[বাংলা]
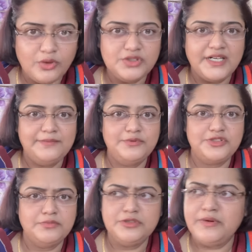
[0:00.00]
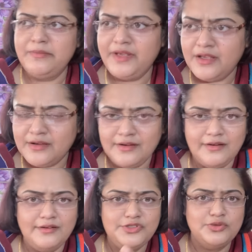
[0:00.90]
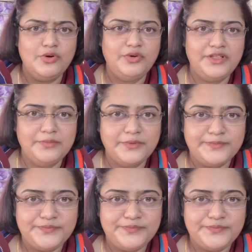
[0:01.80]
অত টাকার পুজো দেবো তোমার আমি যোগ্য করে দেবো